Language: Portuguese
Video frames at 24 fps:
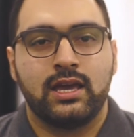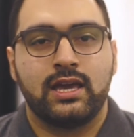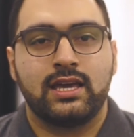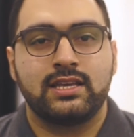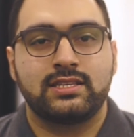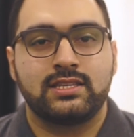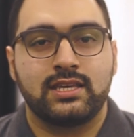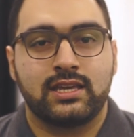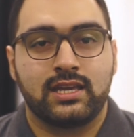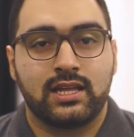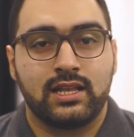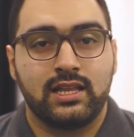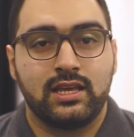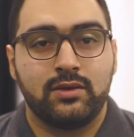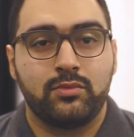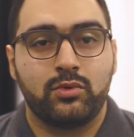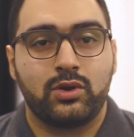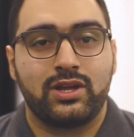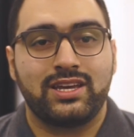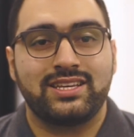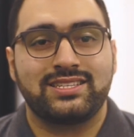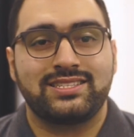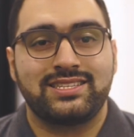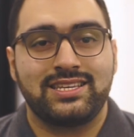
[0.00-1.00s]
Esse
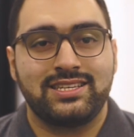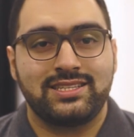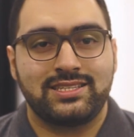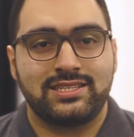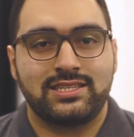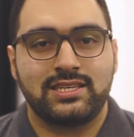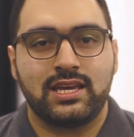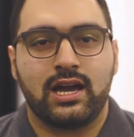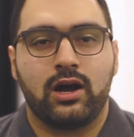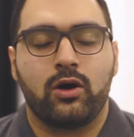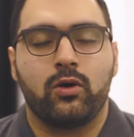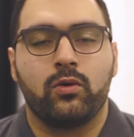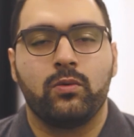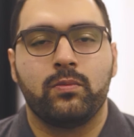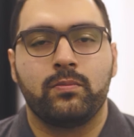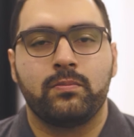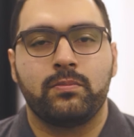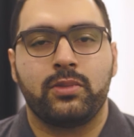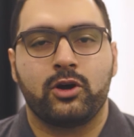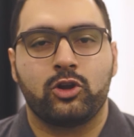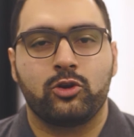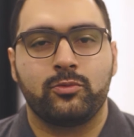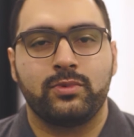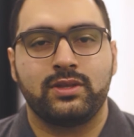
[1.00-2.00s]
equilíbrio é essencial
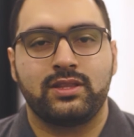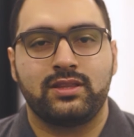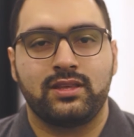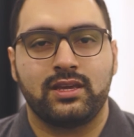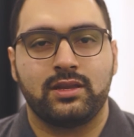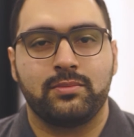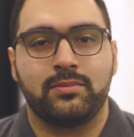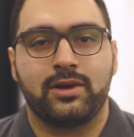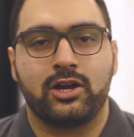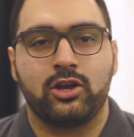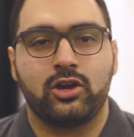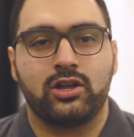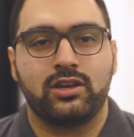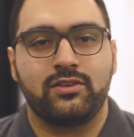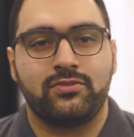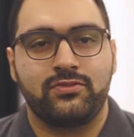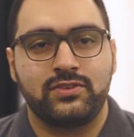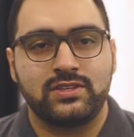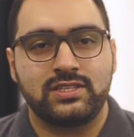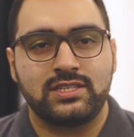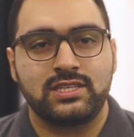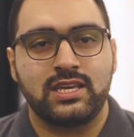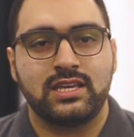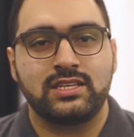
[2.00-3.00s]
para obter maior
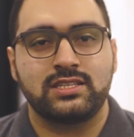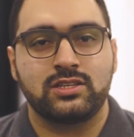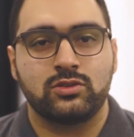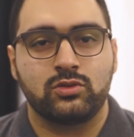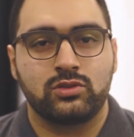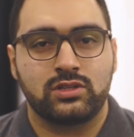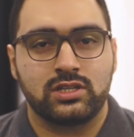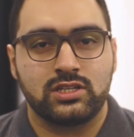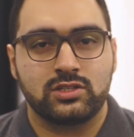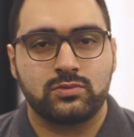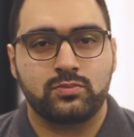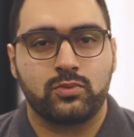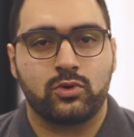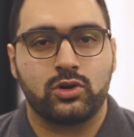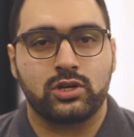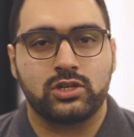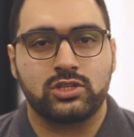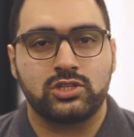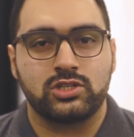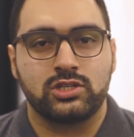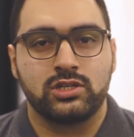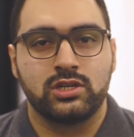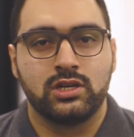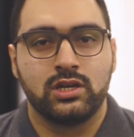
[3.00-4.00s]
eficiência no
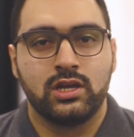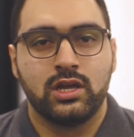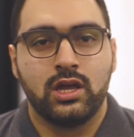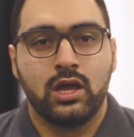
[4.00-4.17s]
transporte.